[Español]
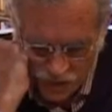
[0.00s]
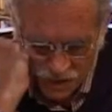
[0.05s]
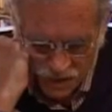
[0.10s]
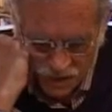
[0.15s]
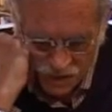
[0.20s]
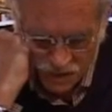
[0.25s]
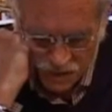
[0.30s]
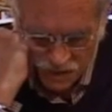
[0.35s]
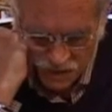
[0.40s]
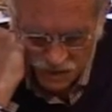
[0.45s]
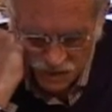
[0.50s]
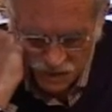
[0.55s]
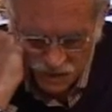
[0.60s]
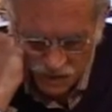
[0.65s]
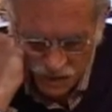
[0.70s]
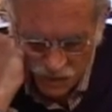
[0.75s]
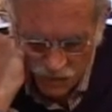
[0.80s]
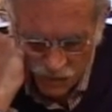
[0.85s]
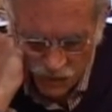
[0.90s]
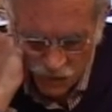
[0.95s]
Se
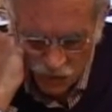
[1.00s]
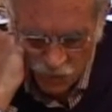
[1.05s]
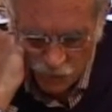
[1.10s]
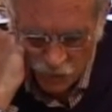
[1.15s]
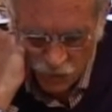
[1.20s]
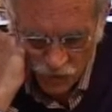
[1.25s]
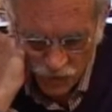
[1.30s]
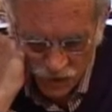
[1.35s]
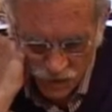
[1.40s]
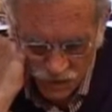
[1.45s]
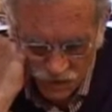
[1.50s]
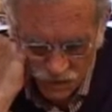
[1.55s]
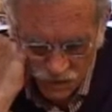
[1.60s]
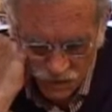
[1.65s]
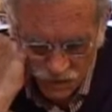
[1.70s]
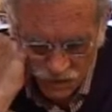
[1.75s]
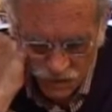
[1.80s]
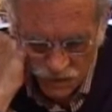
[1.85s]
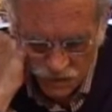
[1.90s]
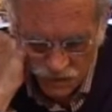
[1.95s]
necesitan malos
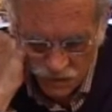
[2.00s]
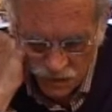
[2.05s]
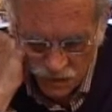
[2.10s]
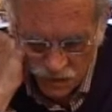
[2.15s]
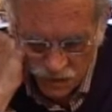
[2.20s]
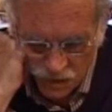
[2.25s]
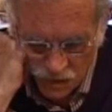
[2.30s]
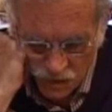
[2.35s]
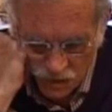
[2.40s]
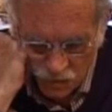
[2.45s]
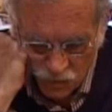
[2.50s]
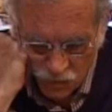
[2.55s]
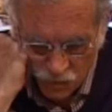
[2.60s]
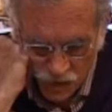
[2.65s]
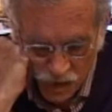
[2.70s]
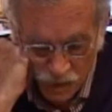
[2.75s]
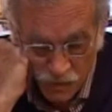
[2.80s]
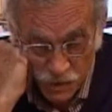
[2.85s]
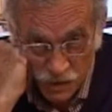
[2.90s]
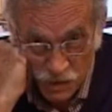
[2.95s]
poetas.
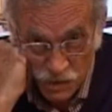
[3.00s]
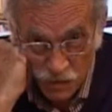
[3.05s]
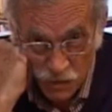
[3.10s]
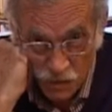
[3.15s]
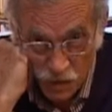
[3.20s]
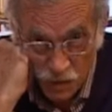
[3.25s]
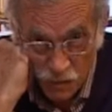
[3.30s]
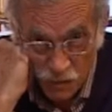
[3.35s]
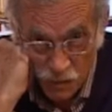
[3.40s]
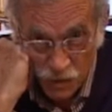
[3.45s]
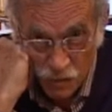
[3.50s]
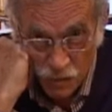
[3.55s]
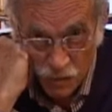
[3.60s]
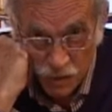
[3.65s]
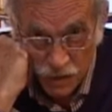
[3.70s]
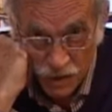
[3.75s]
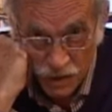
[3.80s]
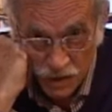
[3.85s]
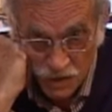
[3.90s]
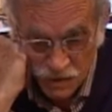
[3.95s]
Buenas personas, pero
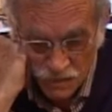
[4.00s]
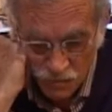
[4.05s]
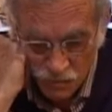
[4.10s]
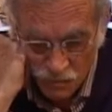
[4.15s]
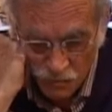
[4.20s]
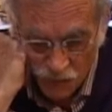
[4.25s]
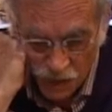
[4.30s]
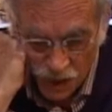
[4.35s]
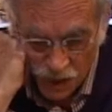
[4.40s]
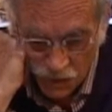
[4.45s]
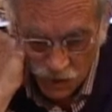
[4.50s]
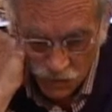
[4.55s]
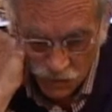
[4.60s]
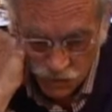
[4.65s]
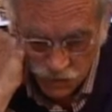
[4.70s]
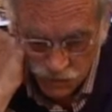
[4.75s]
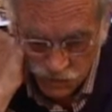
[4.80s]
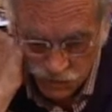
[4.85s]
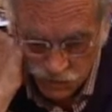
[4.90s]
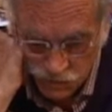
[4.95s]
poetas malos.
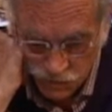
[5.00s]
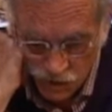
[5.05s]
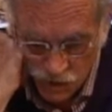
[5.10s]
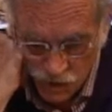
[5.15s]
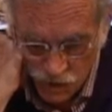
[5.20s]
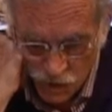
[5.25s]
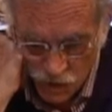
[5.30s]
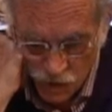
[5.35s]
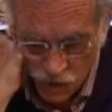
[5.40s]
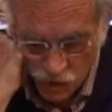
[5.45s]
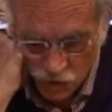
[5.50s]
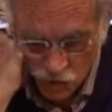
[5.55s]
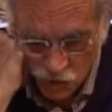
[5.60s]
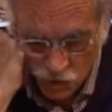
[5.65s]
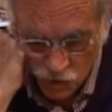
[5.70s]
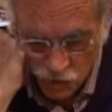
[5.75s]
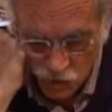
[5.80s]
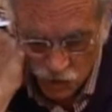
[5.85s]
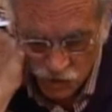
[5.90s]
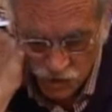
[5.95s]

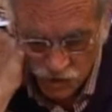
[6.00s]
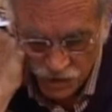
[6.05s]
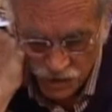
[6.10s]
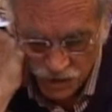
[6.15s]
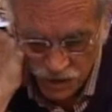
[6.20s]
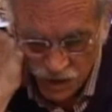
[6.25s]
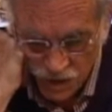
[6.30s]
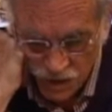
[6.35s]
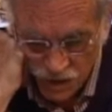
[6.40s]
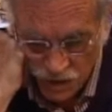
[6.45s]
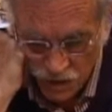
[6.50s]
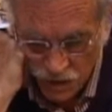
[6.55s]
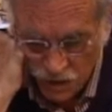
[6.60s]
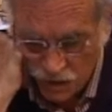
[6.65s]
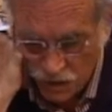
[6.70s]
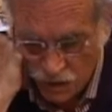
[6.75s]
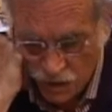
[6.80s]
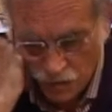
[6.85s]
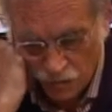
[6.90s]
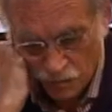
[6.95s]
Dos, cien,
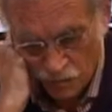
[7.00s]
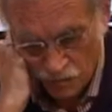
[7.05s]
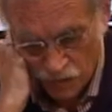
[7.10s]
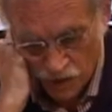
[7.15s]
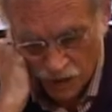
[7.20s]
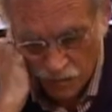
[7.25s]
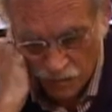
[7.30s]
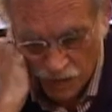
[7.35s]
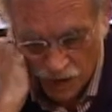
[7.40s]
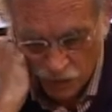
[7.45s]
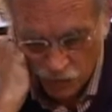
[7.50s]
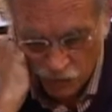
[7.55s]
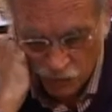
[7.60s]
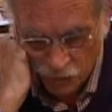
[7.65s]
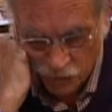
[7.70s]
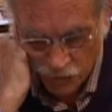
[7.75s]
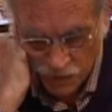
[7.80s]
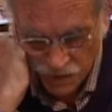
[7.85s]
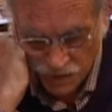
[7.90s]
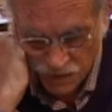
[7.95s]
mil malos
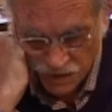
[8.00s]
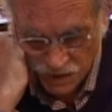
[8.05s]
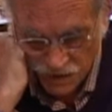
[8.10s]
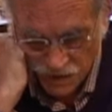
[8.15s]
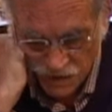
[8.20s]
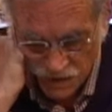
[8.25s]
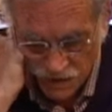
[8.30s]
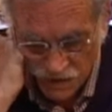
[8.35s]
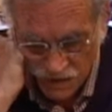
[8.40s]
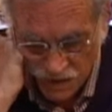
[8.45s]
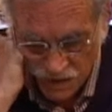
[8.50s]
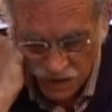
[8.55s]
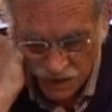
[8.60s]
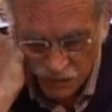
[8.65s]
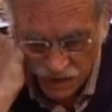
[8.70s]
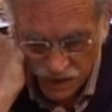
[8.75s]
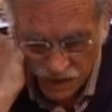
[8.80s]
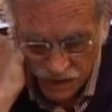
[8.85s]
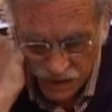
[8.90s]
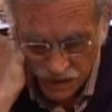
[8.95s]
poetas se necesitan
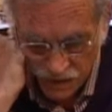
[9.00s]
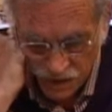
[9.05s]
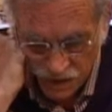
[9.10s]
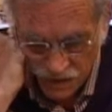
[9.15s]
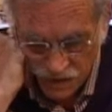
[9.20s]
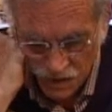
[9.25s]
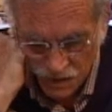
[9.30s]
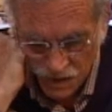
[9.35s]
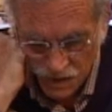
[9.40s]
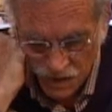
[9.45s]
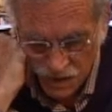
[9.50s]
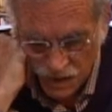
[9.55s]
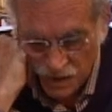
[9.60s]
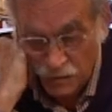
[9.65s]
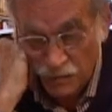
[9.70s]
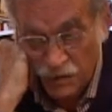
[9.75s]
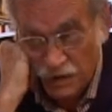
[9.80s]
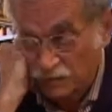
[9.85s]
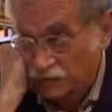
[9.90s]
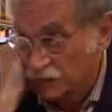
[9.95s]
para que estallen las diez
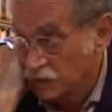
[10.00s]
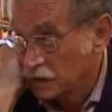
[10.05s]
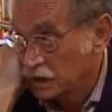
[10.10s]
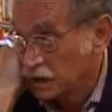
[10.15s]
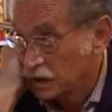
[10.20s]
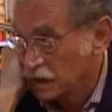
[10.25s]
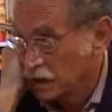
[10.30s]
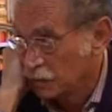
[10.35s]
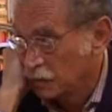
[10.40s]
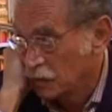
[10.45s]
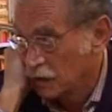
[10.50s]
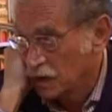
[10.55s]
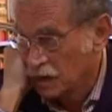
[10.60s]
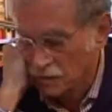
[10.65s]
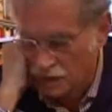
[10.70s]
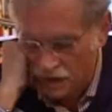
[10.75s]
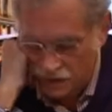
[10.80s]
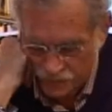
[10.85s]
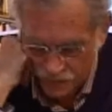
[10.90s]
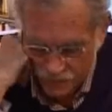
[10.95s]
mil flores del
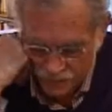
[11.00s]
poema.